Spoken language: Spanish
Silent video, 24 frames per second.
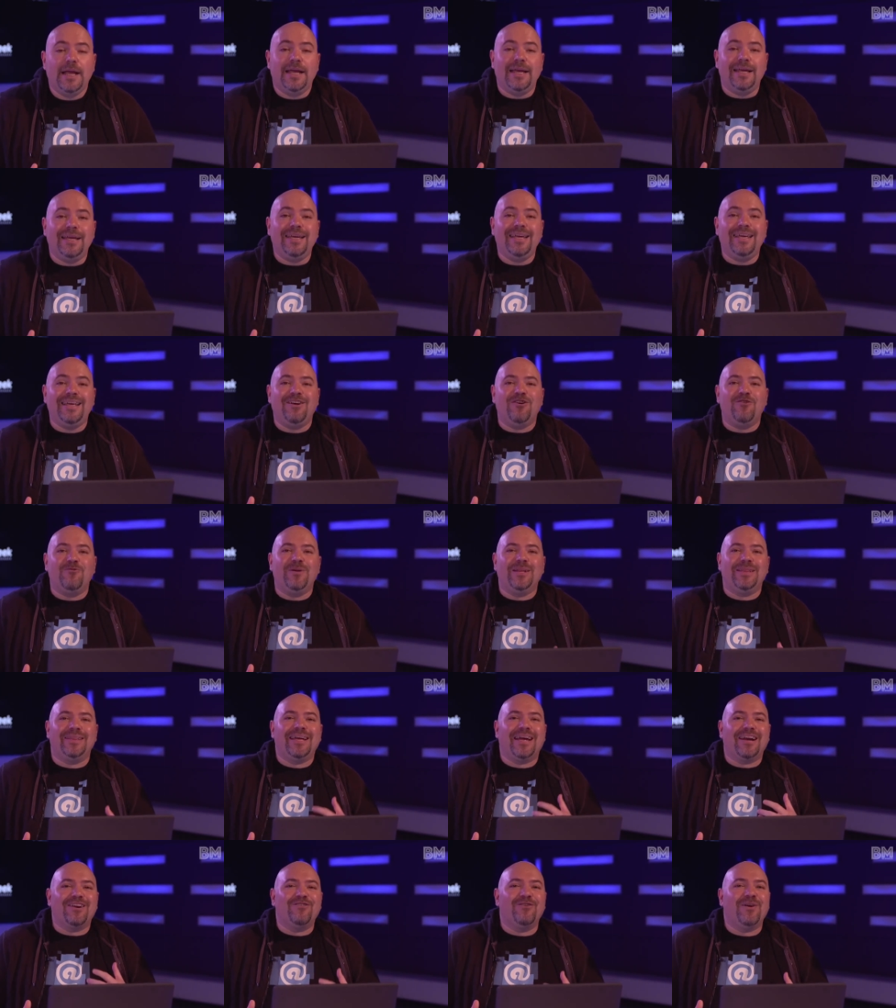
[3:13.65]
y
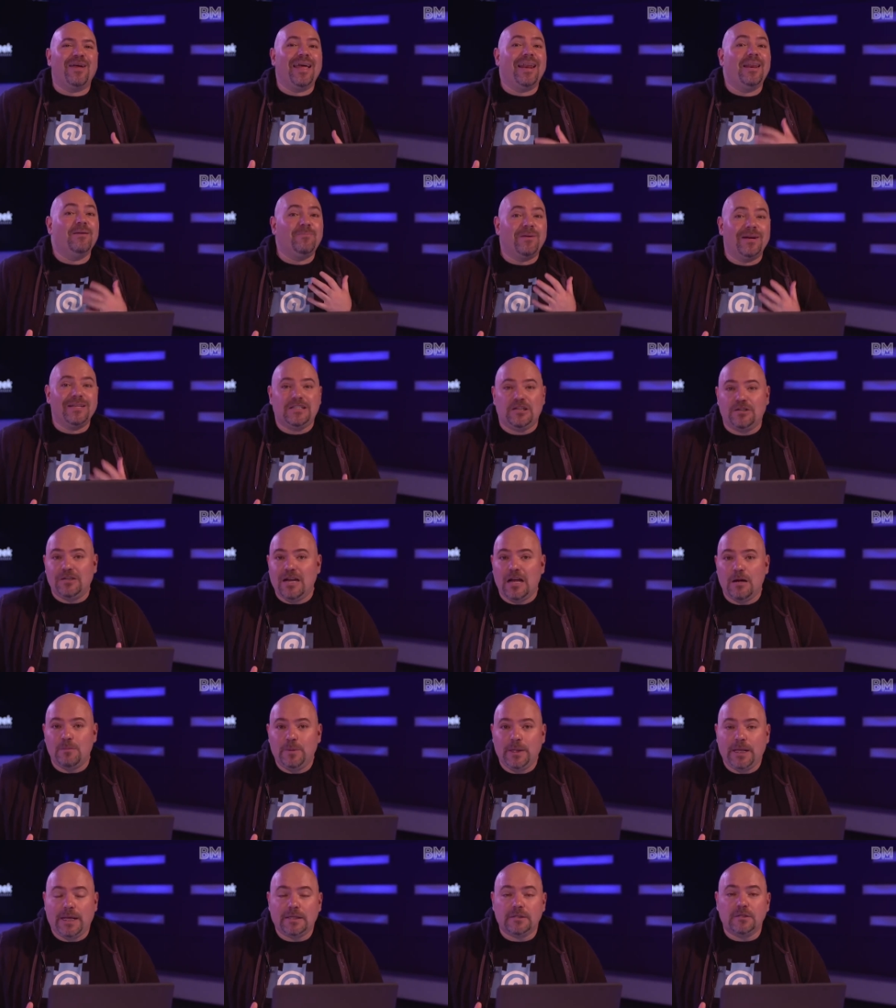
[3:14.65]
comentarnos qué les parecieron las
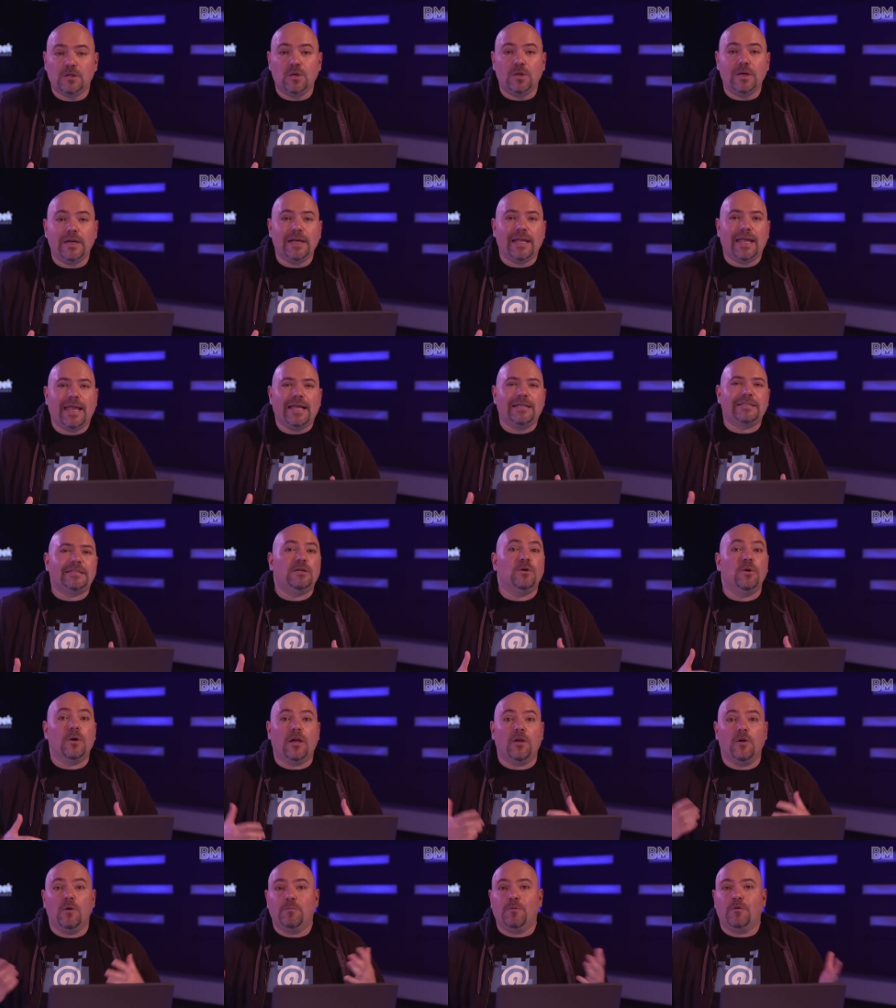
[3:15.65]
aplicaciones, qué se
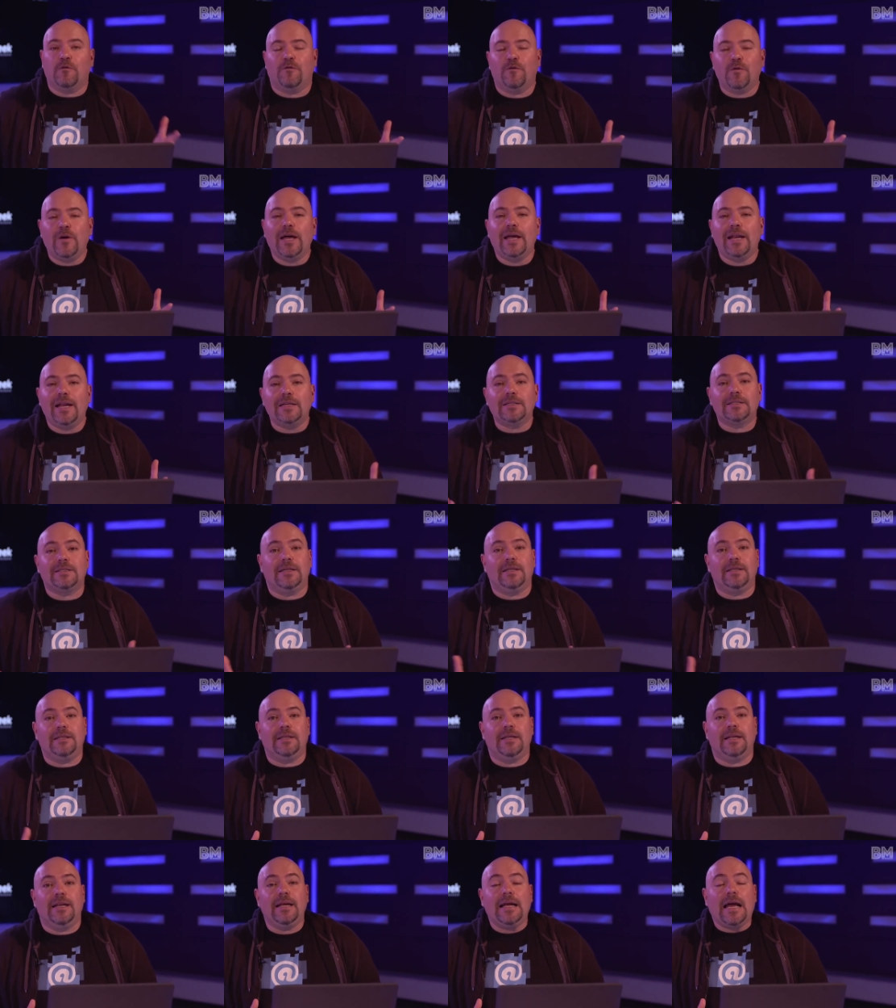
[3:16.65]
nos quedó por fuera,
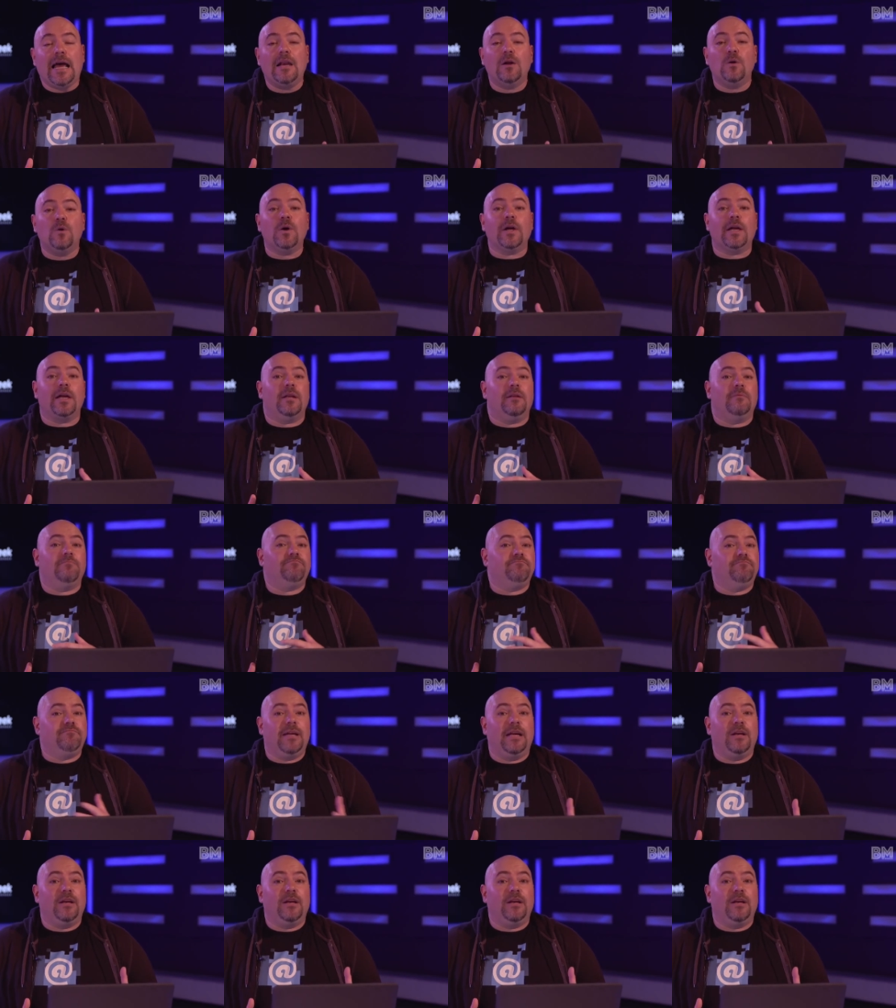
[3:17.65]
si tienen algo que,